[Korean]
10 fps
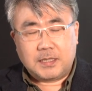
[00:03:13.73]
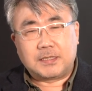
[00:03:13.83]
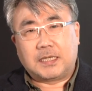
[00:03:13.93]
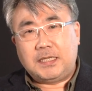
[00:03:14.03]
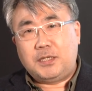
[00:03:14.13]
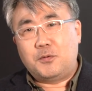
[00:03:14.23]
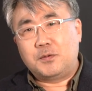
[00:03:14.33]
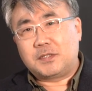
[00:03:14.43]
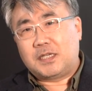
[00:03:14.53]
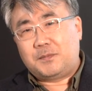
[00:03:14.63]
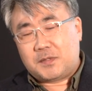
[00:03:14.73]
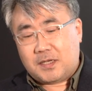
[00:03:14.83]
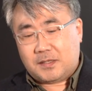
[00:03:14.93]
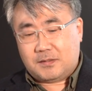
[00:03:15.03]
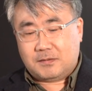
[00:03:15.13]
자, 이용자
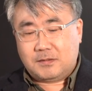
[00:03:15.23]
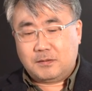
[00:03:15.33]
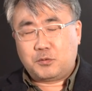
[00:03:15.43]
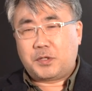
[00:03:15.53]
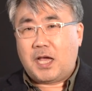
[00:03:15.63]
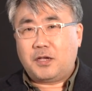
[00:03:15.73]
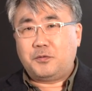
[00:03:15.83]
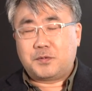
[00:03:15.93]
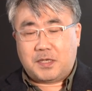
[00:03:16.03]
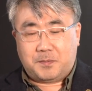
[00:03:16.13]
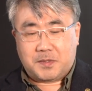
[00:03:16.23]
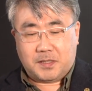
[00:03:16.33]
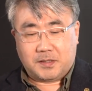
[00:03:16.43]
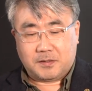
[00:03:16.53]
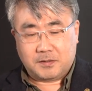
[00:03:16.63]
입장에서는 또 향유자
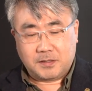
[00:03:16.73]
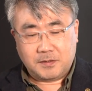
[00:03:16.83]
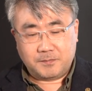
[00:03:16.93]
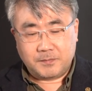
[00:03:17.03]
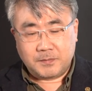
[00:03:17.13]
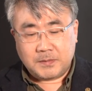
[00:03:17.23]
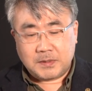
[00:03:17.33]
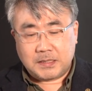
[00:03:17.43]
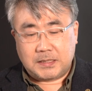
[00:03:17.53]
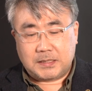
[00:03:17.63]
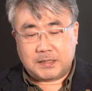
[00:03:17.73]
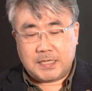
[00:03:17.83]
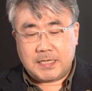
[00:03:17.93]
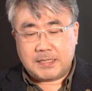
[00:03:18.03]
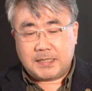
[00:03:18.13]
입장에서는 그
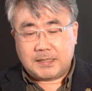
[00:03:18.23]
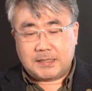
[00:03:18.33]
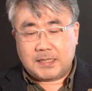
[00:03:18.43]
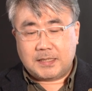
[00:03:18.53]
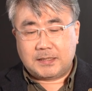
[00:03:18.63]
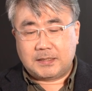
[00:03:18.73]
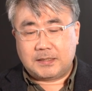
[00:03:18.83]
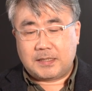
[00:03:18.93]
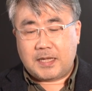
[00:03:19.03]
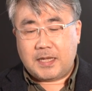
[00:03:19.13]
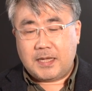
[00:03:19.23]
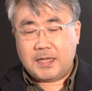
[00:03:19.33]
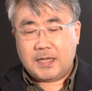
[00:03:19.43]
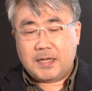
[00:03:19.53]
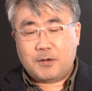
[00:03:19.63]

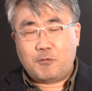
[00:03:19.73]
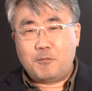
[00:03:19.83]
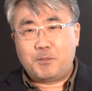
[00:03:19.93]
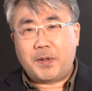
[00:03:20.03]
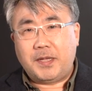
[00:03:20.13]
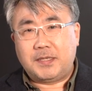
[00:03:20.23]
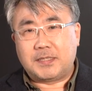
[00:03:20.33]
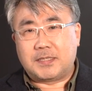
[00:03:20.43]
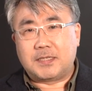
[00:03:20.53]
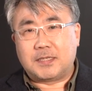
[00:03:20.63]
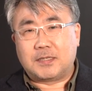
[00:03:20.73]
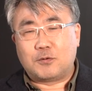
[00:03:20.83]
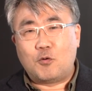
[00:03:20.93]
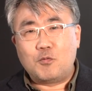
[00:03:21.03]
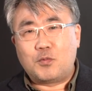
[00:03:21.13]
창작자들의 홈페이지를
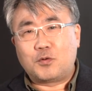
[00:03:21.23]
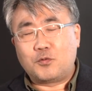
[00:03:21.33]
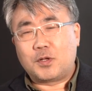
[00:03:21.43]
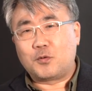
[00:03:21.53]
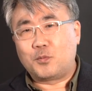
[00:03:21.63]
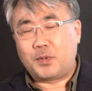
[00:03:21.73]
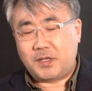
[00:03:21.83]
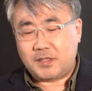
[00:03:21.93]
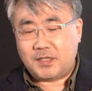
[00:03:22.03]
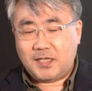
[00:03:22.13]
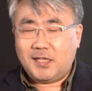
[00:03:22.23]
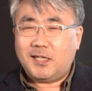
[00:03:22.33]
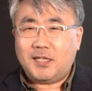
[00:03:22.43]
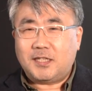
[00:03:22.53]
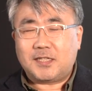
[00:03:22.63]
홍보를 위한 홈페이지를
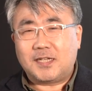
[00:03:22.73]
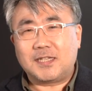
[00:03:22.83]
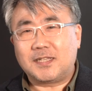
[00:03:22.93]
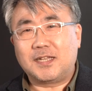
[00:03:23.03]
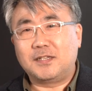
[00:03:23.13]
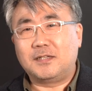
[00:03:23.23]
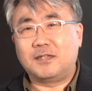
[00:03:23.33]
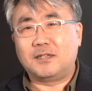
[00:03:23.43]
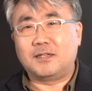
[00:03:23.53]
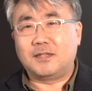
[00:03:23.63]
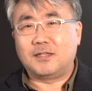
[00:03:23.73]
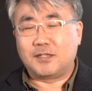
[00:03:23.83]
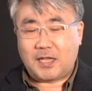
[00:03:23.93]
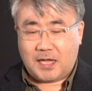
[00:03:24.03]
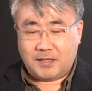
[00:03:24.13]
일일이
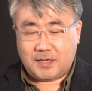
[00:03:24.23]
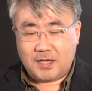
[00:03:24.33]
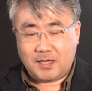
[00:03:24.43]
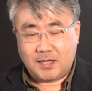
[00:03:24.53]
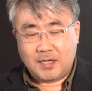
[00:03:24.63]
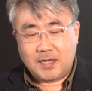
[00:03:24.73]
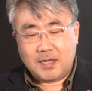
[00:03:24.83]
찾아다니는 게 아니라